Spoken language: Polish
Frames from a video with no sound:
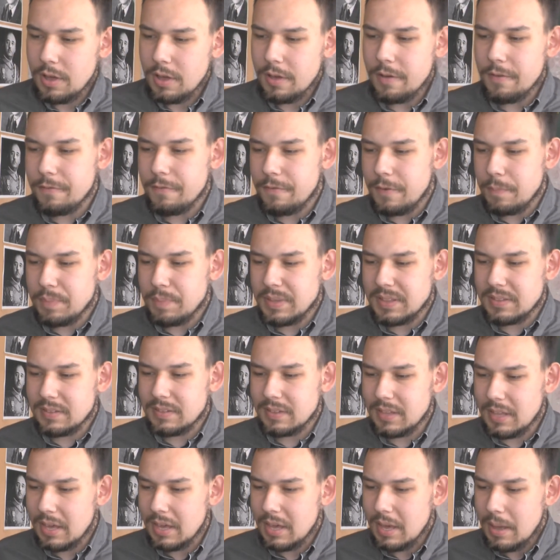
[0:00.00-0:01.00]

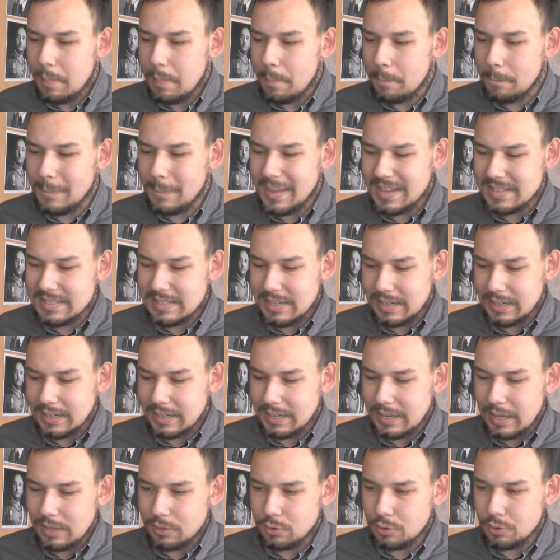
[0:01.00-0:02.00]
wybitny
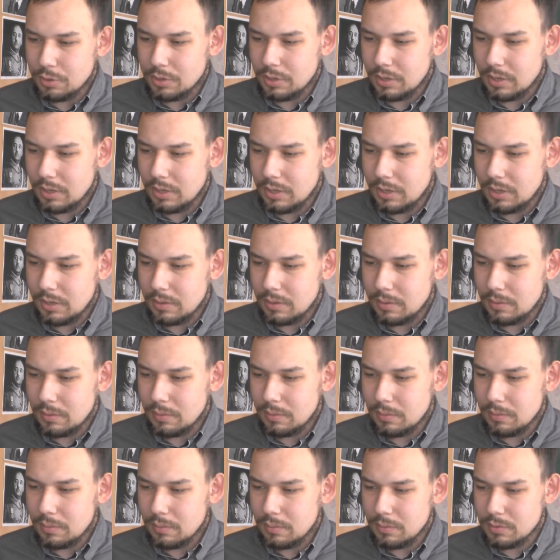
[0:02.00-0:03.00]
masakrator
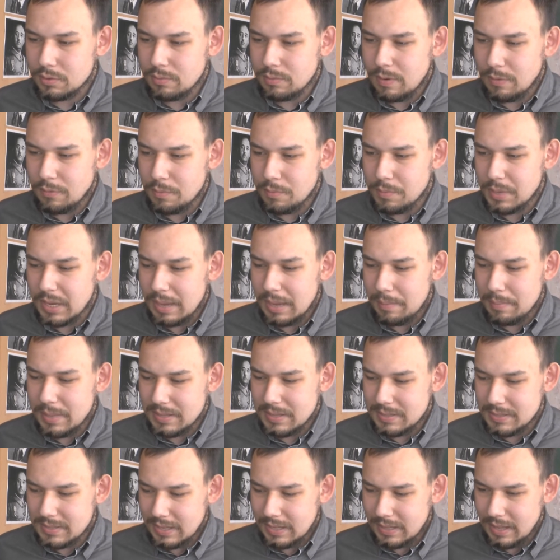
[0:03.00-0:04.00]
e, Sławomira
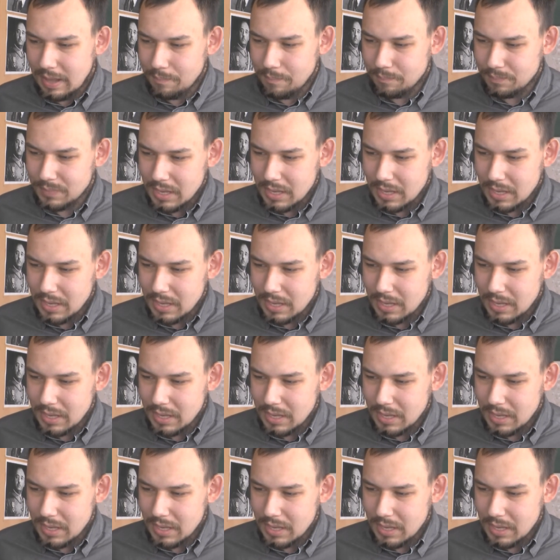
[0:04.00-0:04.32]
Mencena.